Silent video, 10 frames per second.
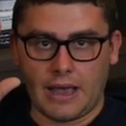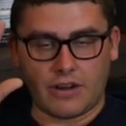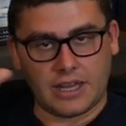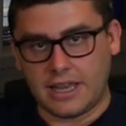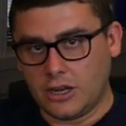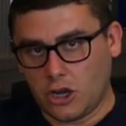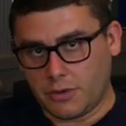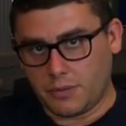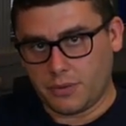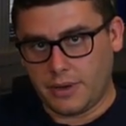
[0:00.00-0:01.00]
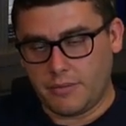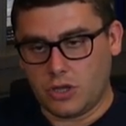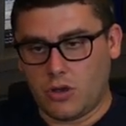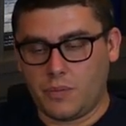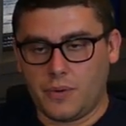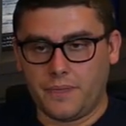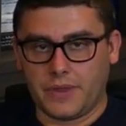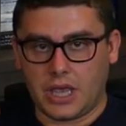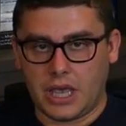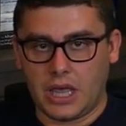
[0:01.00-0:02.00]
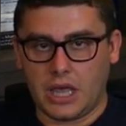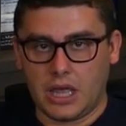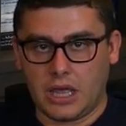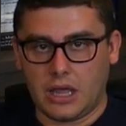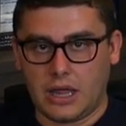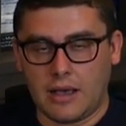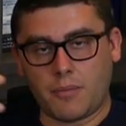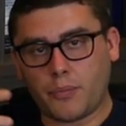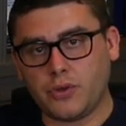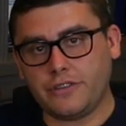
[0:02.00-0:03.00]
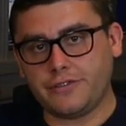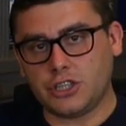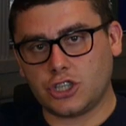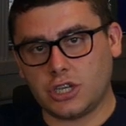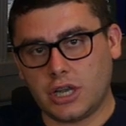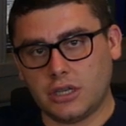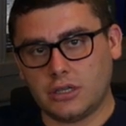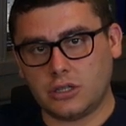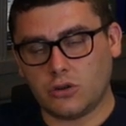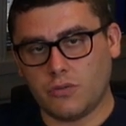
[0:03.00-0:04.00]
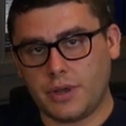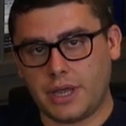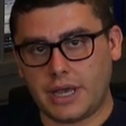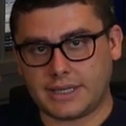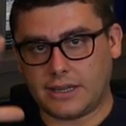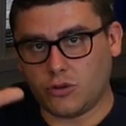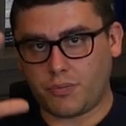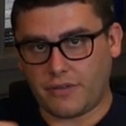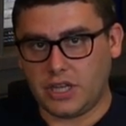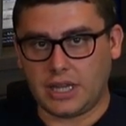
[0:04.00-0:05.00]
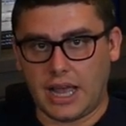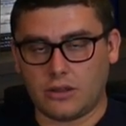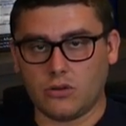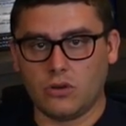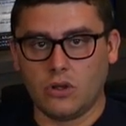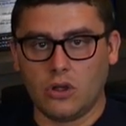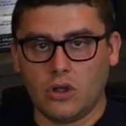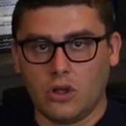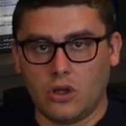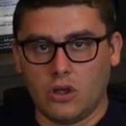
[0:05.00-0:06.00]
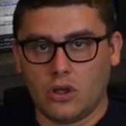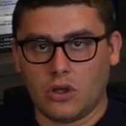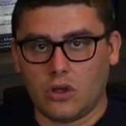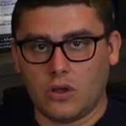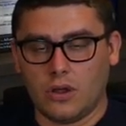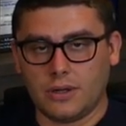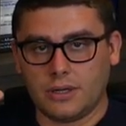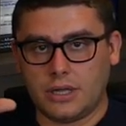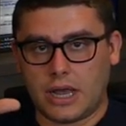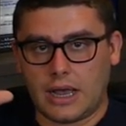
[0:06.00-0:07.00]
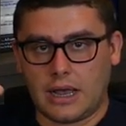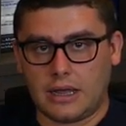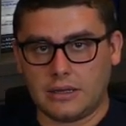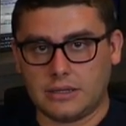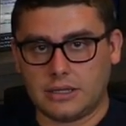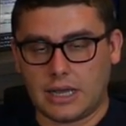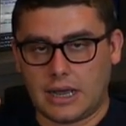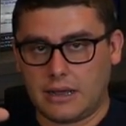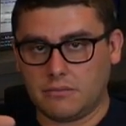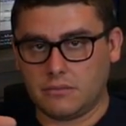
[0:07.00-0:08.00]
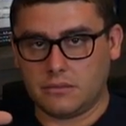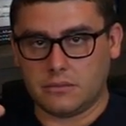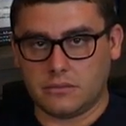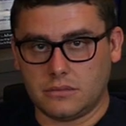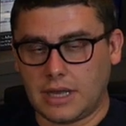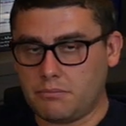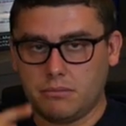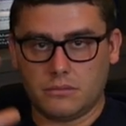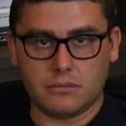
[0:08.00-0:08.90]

avrà degli enormi problemi dopo, che è un po' più difficile di come è stato paventato eh, da, da, da